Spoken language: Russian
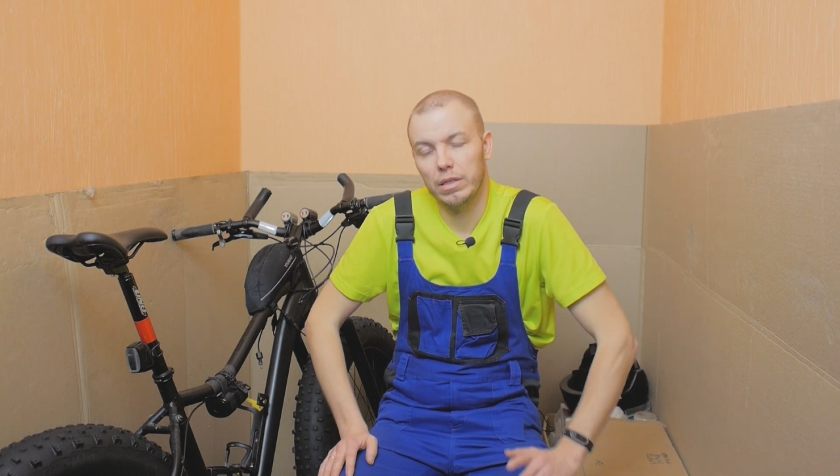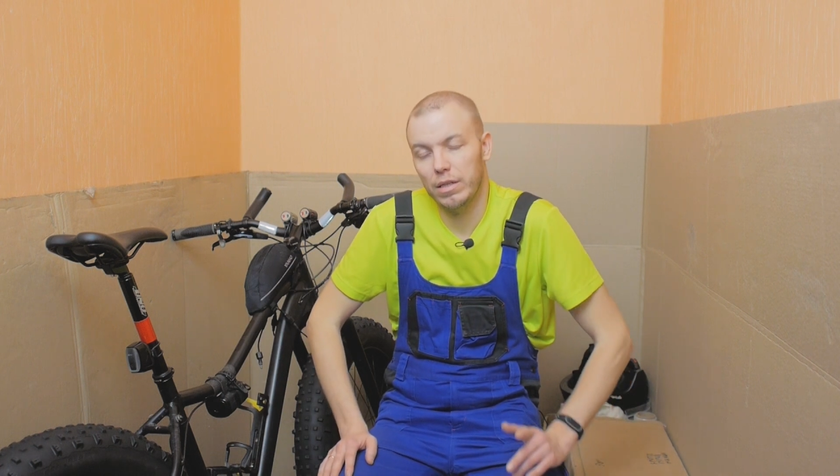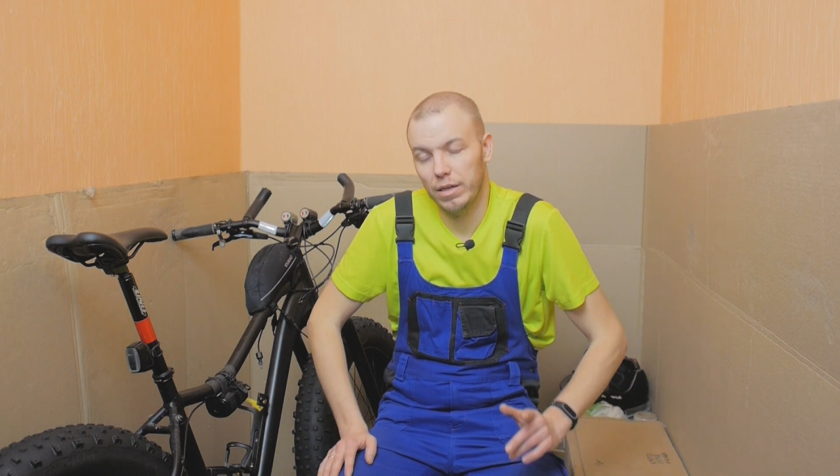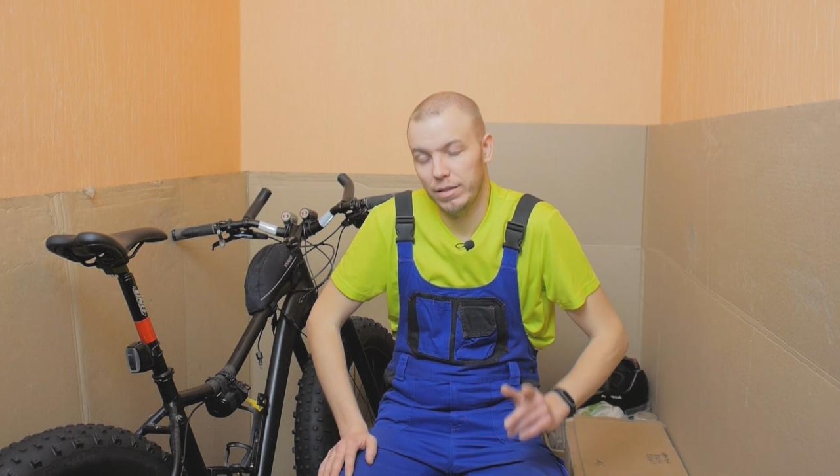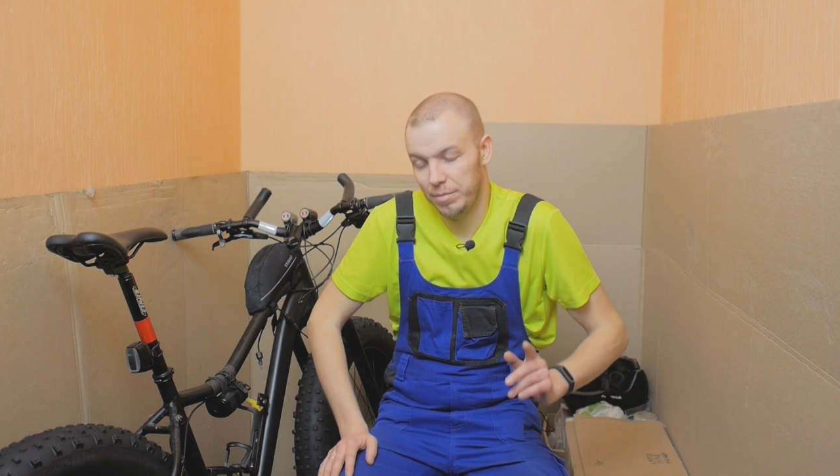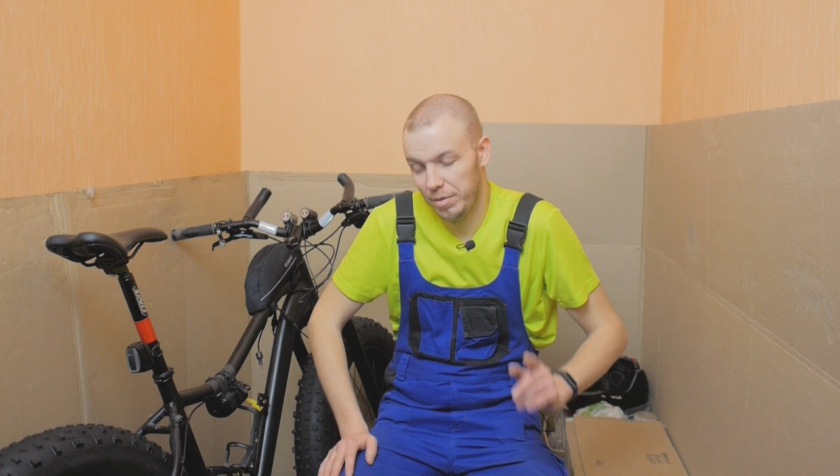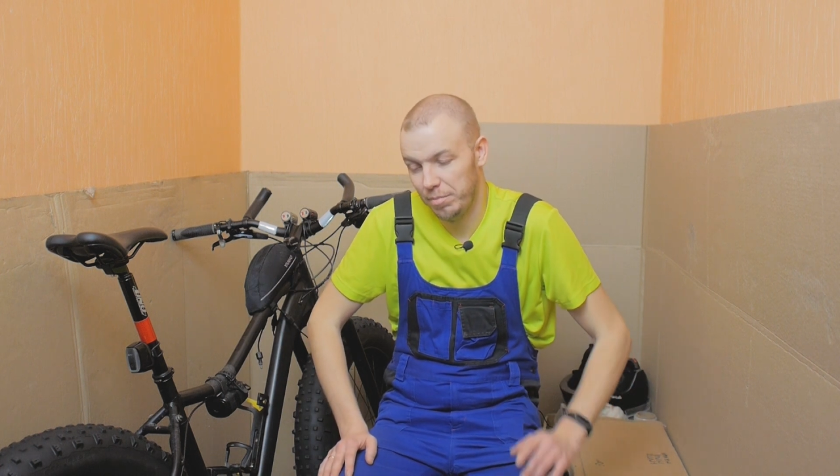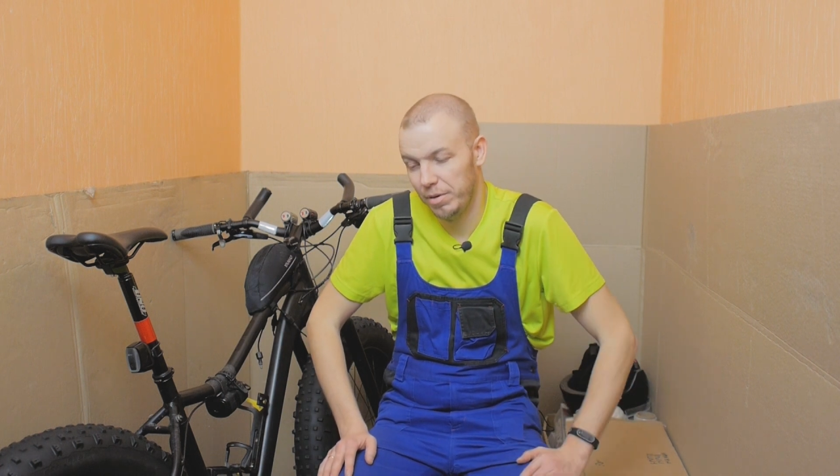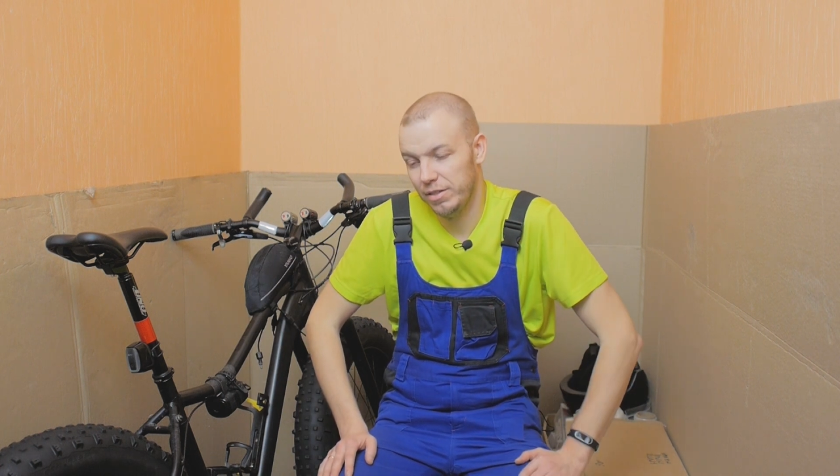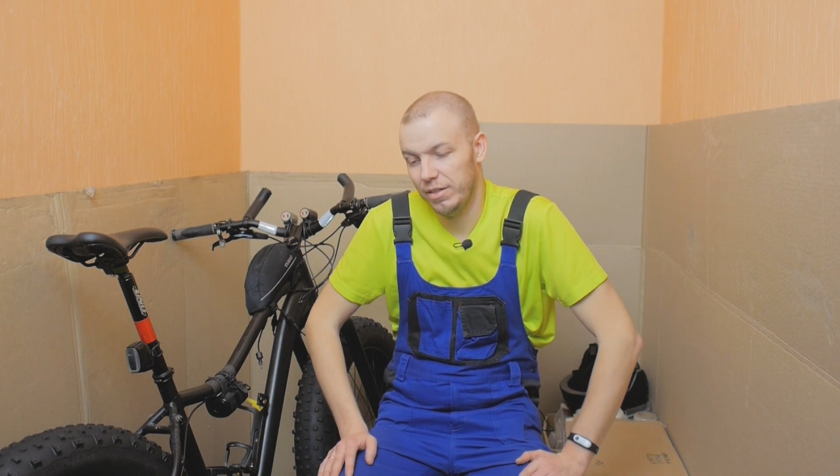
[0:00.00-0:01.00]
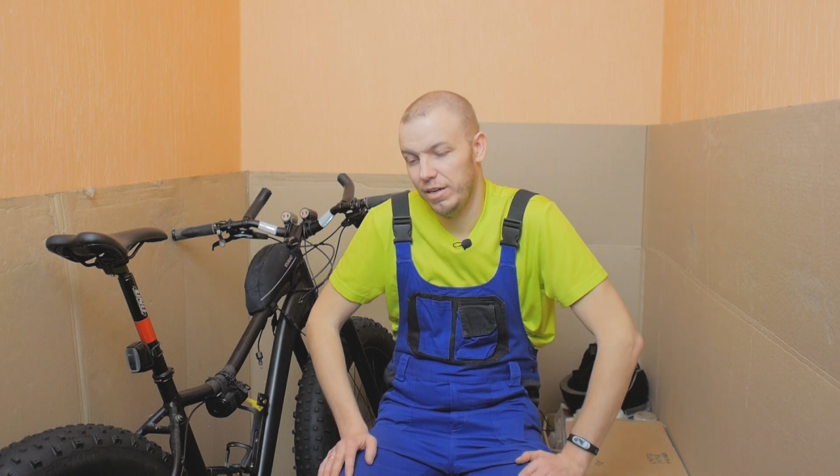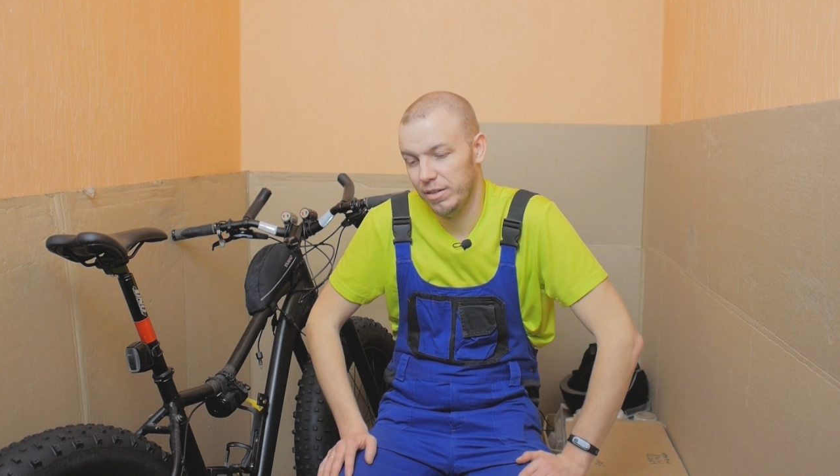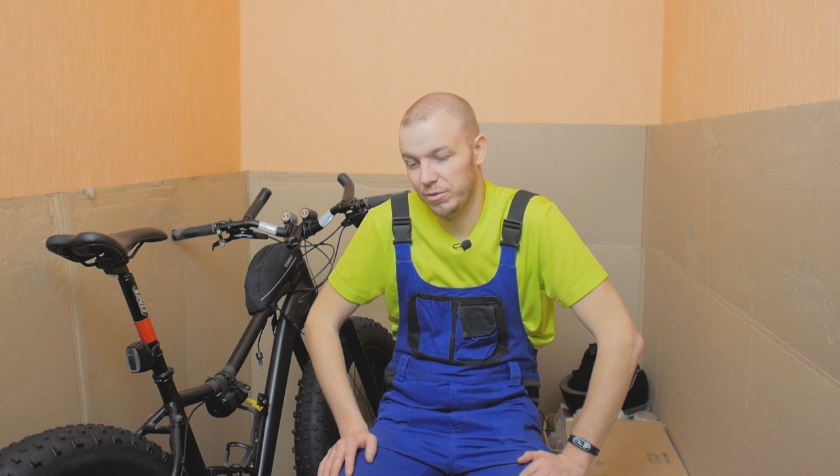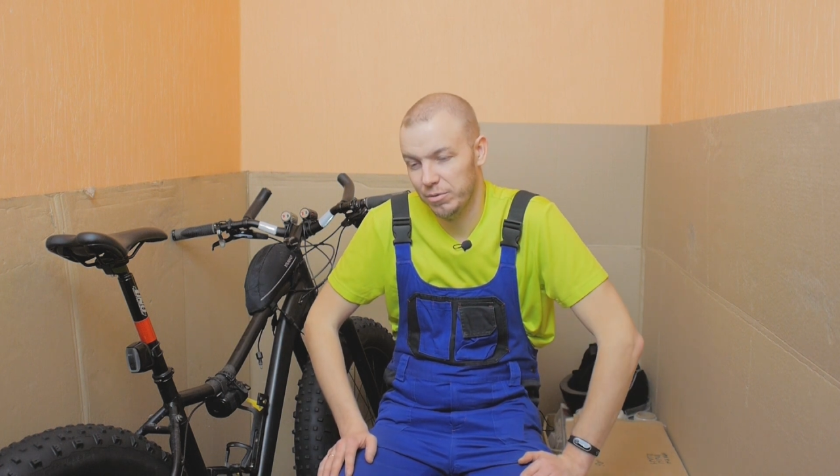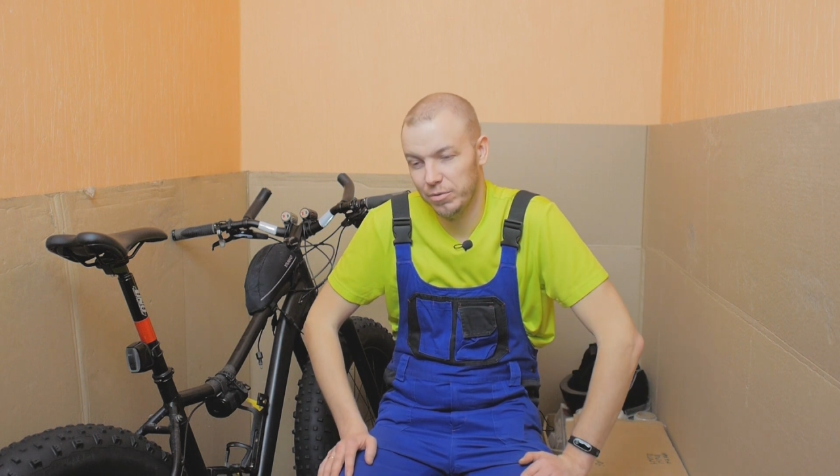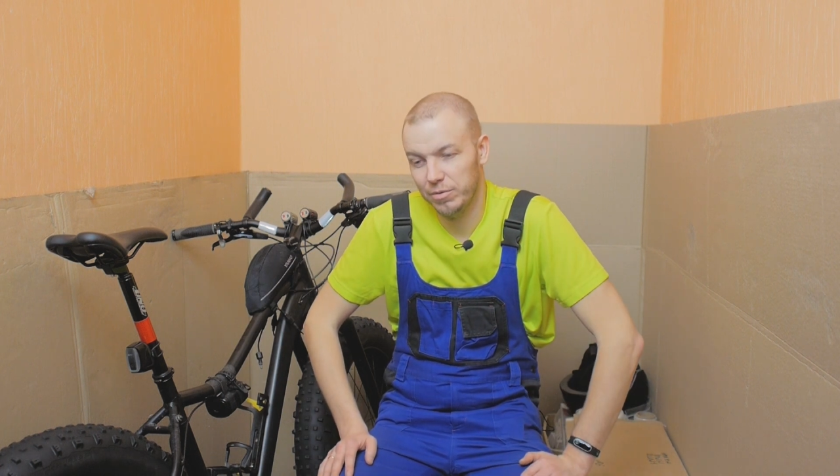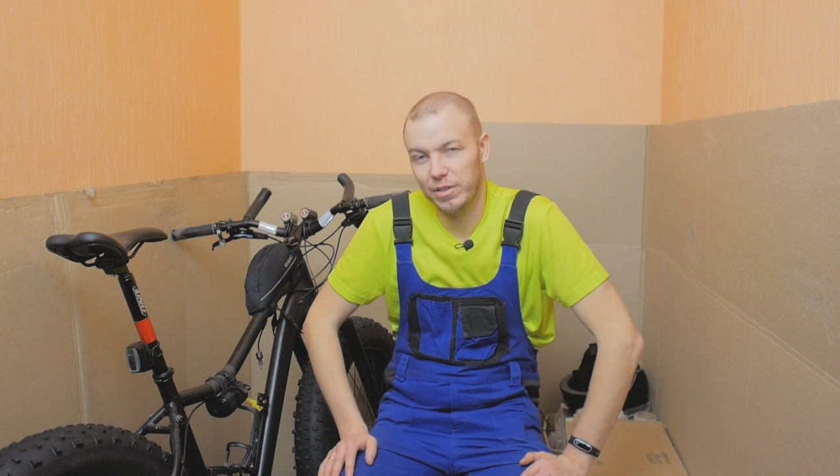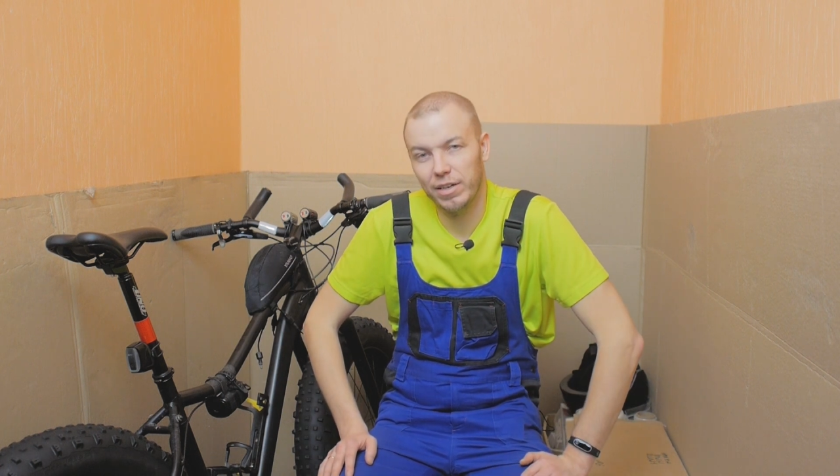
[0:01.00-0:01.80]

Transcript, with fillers: Да, теперь про изоленту.